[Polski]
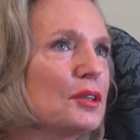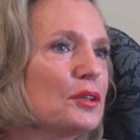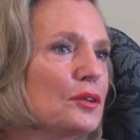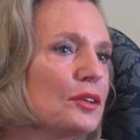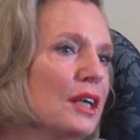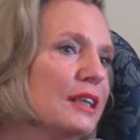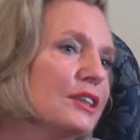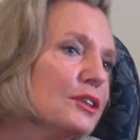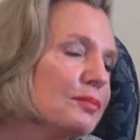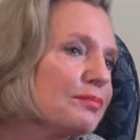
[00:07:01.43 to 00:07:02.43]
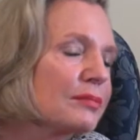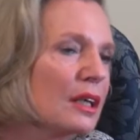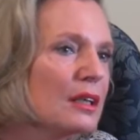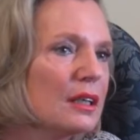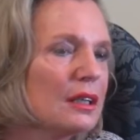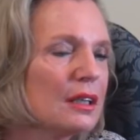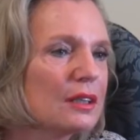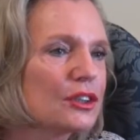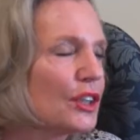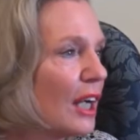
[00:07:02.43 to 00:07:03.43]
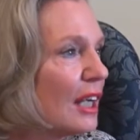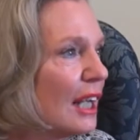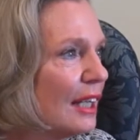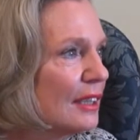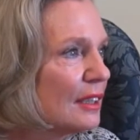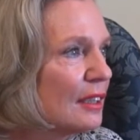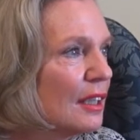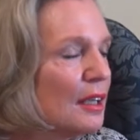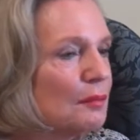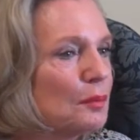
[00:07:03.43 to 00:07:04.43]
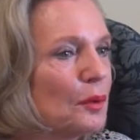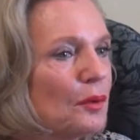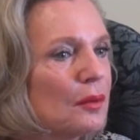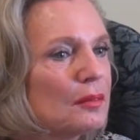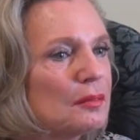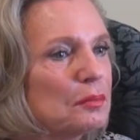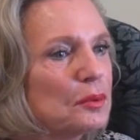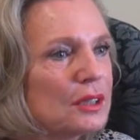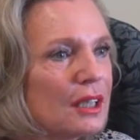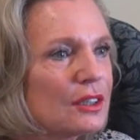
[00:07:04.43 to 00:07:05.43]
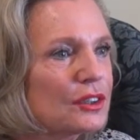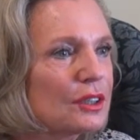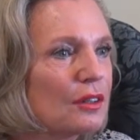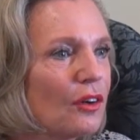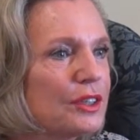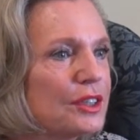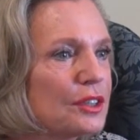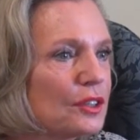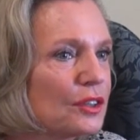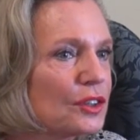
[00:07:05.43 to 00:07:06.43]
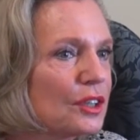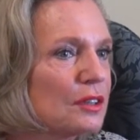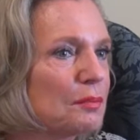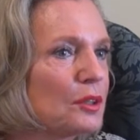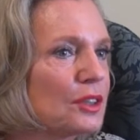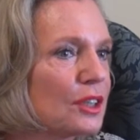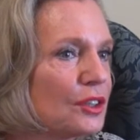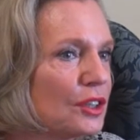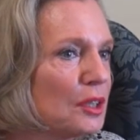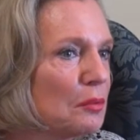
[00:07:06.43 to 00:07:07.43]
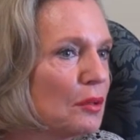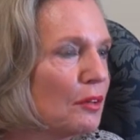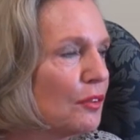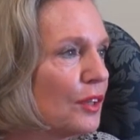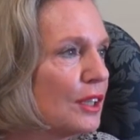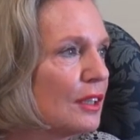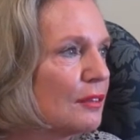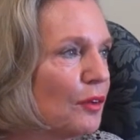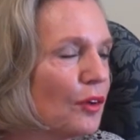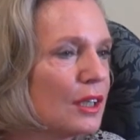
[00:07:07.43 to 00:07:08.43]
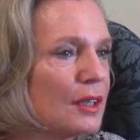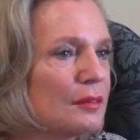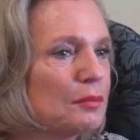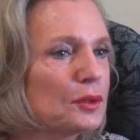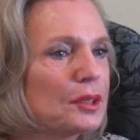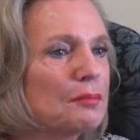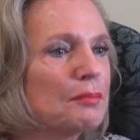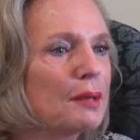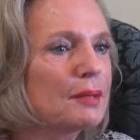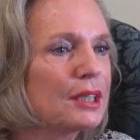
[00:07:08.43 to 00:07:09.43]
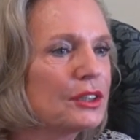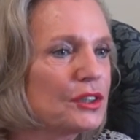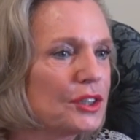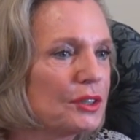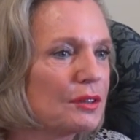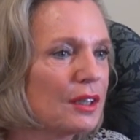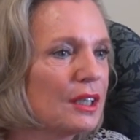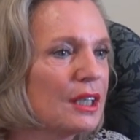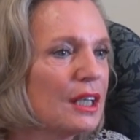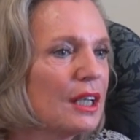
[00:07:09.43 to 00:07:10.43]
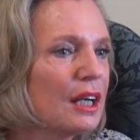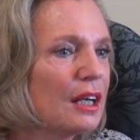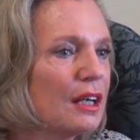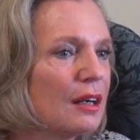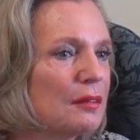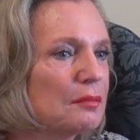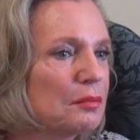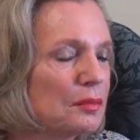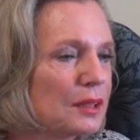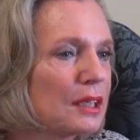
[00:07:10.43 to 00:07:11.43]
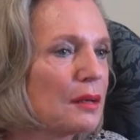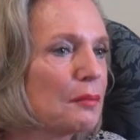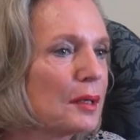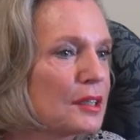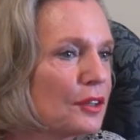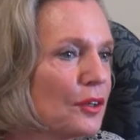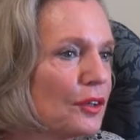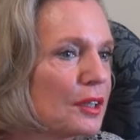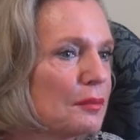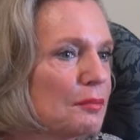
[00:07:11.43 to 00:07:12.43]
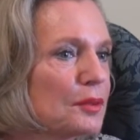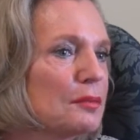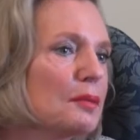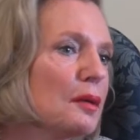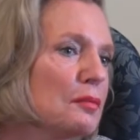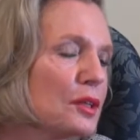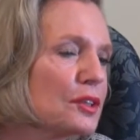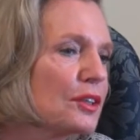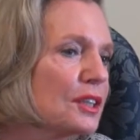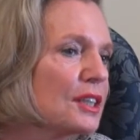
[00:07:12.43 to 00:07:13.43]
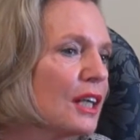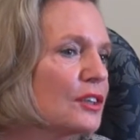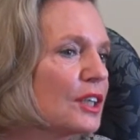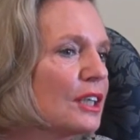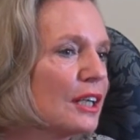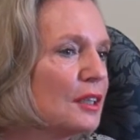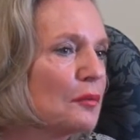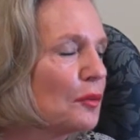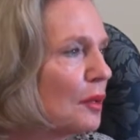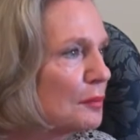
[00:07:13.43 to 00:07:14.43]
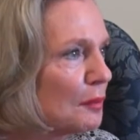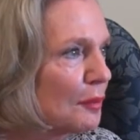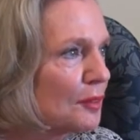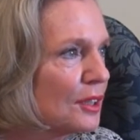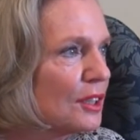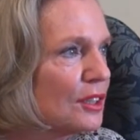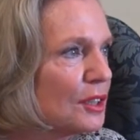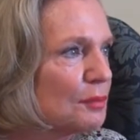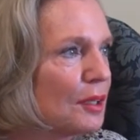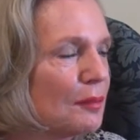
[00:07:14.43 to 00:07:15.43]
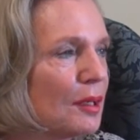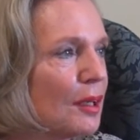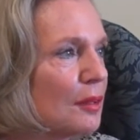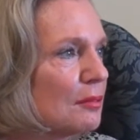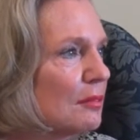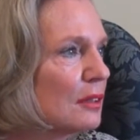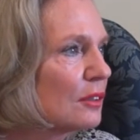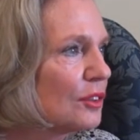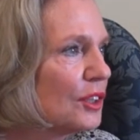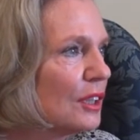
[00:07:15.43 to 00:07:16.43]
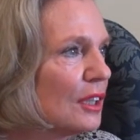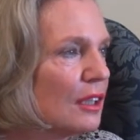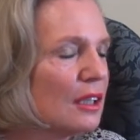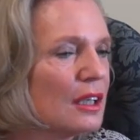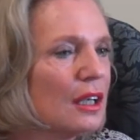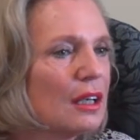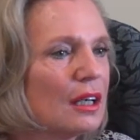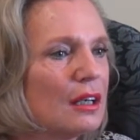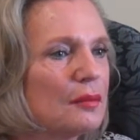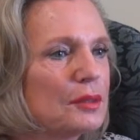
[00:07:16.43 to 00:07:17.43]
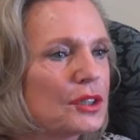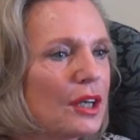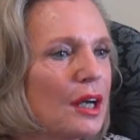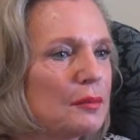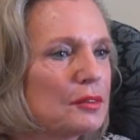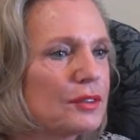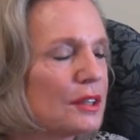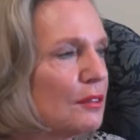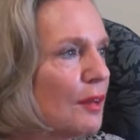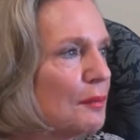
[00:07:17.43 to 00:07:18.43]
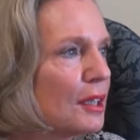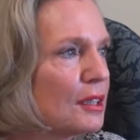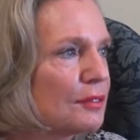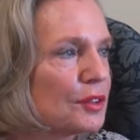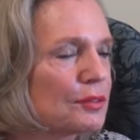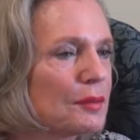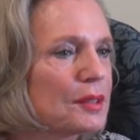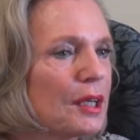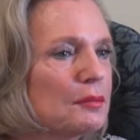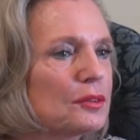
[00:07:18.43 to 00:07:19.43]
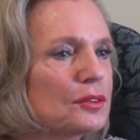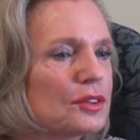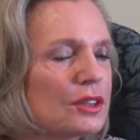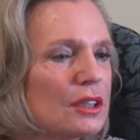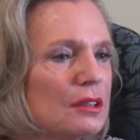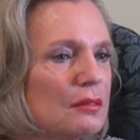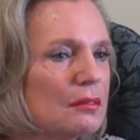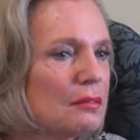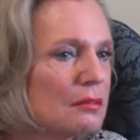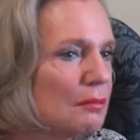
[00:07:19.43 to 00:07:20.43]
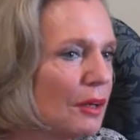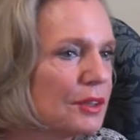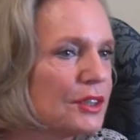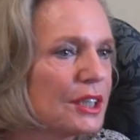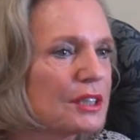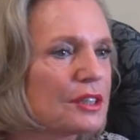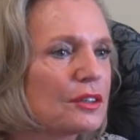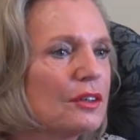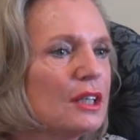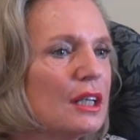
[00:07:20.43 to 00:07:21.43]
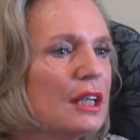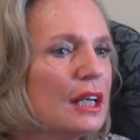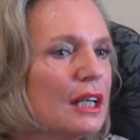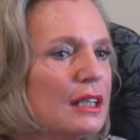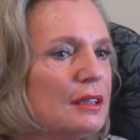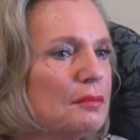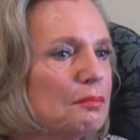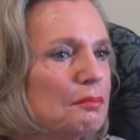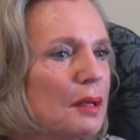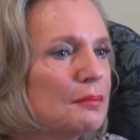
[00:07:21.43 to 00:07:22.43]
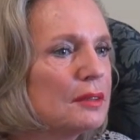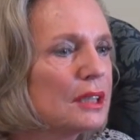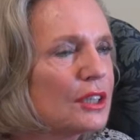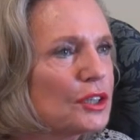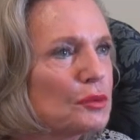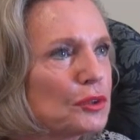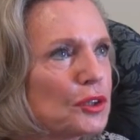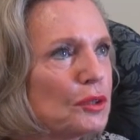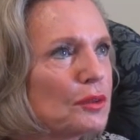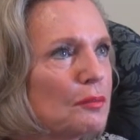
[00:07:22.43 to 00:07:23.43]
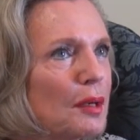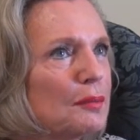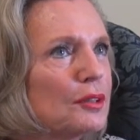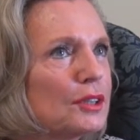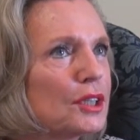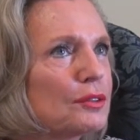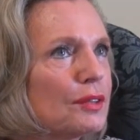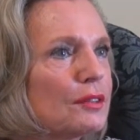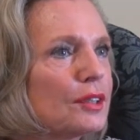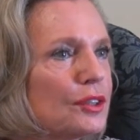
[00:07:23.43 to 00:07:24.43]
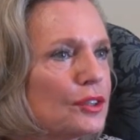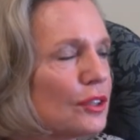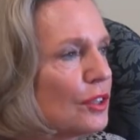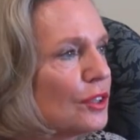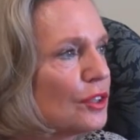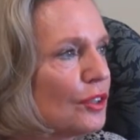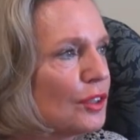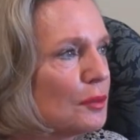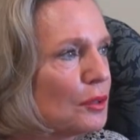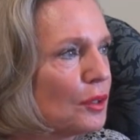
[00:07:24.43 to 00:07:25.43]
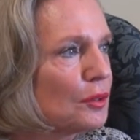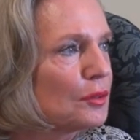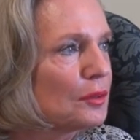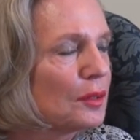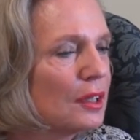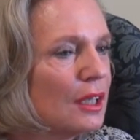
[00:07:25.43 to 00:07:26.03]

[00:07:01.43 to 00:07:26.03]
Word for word: tylko od jakichś trzech lat, bo było tak, że ojciec odszedł, Polska jeszcze nie była wojna, wolna. Potem mama jeździła, um, bo takim ambasadorem, potem mama była coraz starsza ja nie mogłam z mamą jeździć, bo ja miałam rodzinę, um, mieszkałam już wtedy w Ameryce, wyszłam za mąż i małe dziecko. I, mam, i tak się złożyło. Mama odeszła w 2010 roku